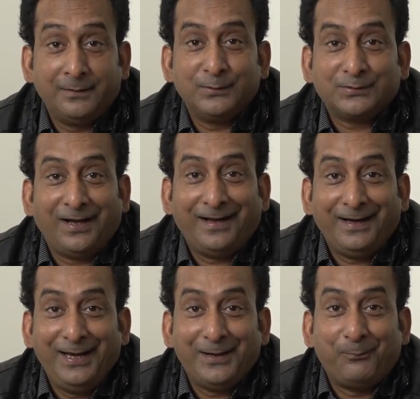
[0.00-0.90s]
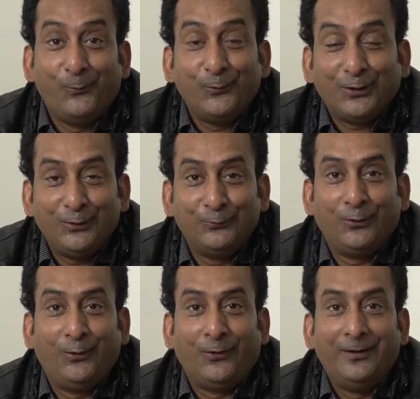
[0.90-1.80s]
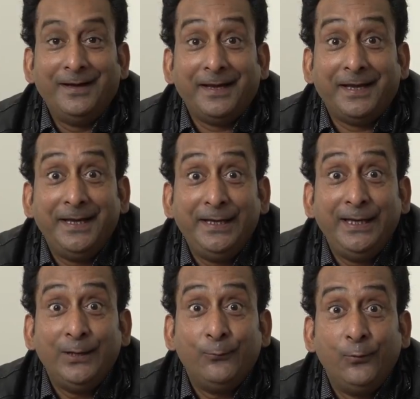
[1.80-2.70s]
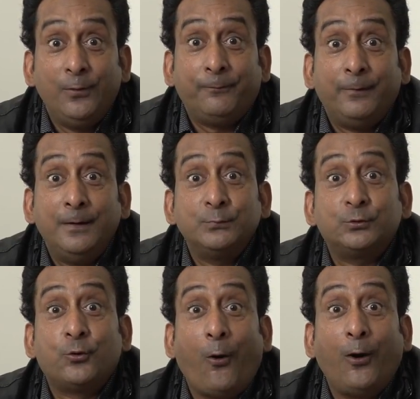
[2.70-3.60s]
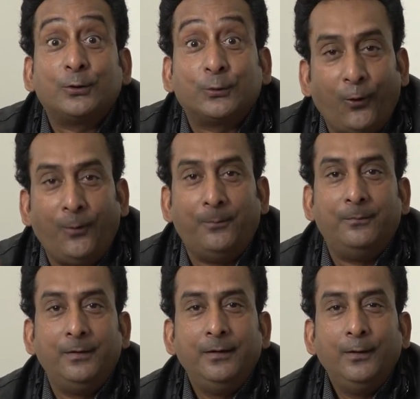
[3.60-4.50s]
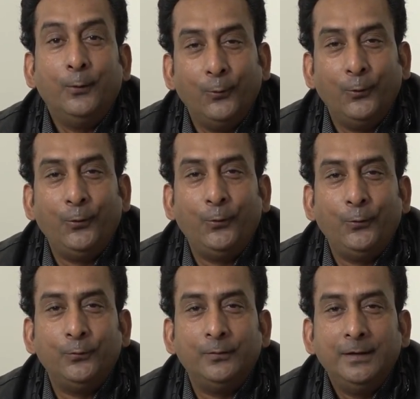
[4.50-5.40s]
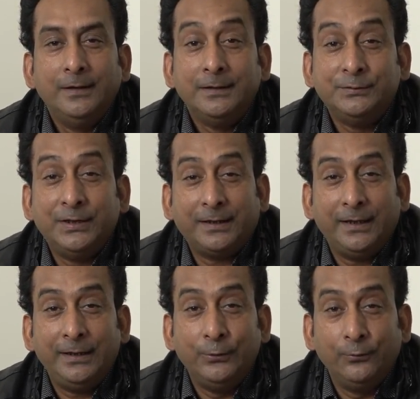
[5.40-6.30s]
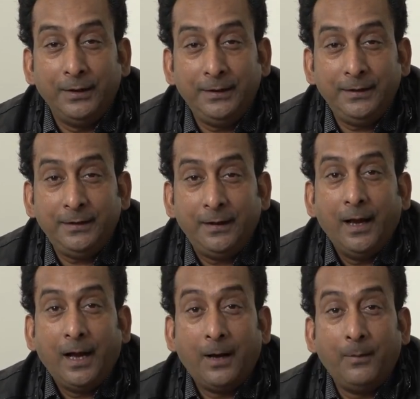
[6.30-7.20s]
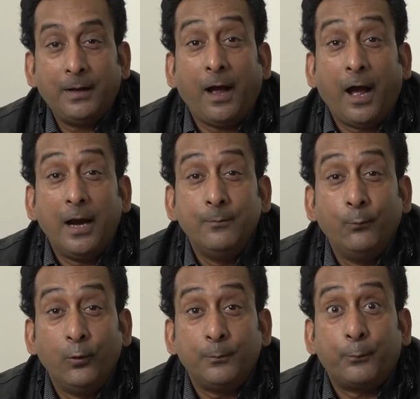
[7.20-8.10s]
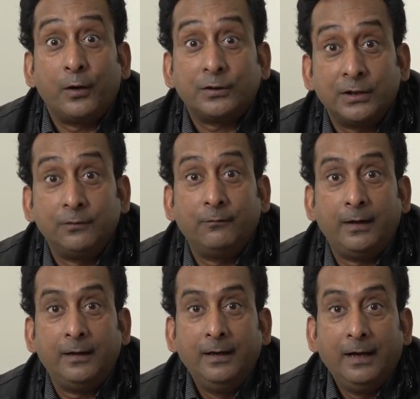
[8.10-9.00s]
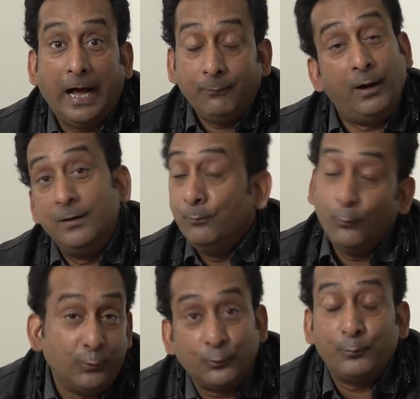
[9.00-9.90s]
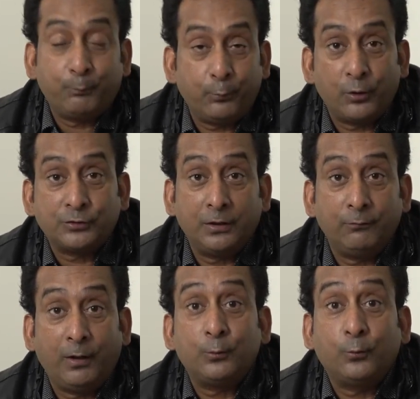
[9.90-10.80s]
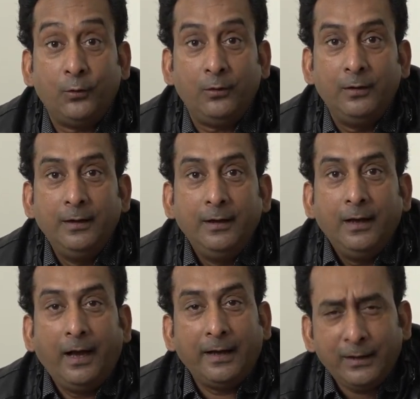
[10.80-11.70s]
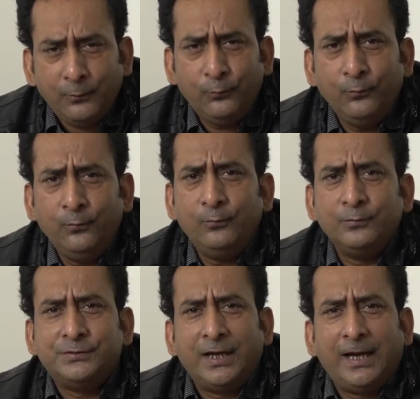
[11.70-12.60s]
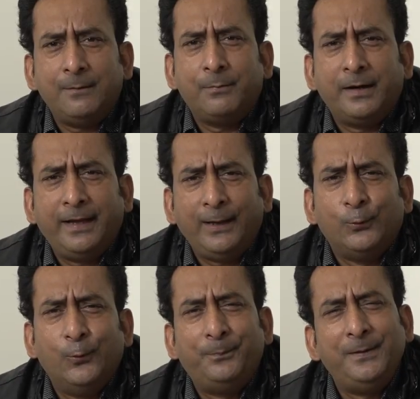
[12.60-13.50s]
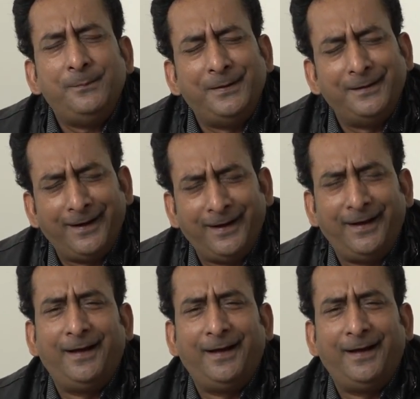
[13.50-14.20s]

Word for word: नमस्कार एक पोर्टल उनो हिलीवुड फिल्म्स डॉट कॉम हो जैके नहीं हमार अनमोल प्रोडक्शन वाल आप अनमोल को प्रोडक्शन वाल को अरे ऊ जेल बड़े गोपी भीना